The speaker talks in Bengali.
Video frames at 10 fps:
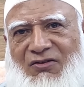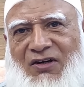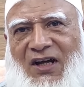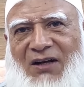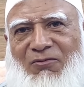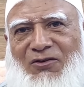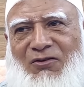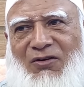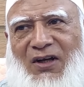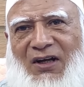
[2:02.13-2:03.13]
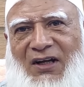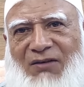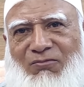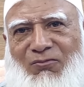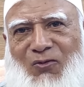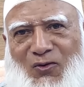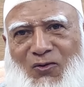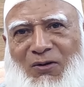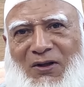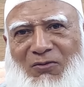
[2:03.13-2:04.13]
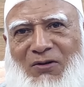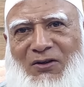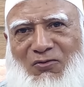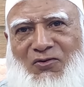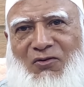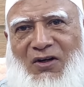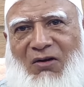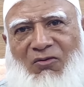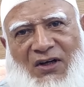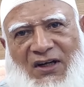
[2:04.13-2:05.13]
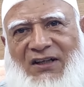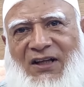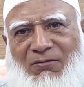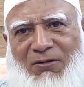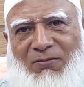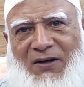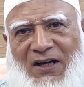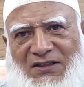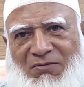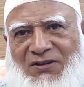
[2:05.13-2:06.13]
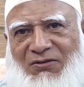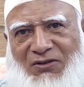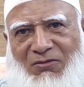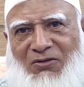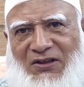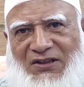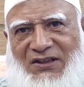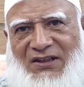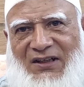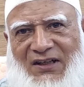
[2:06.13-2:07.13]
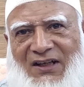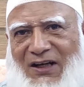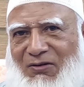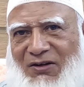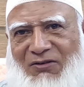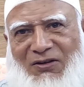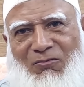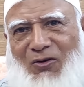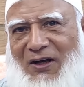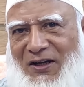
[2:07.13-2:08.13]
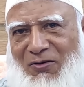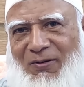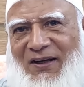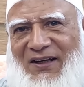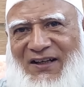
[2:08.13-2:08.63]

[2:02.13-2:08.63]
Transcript: সরকার এবং সরকারের বন্ধু বান্ধবরা দূষররা অনেকেই তার ব্যাপারে আজেবাজে কথা বলেছেন এখন এই কথা বললেই হবে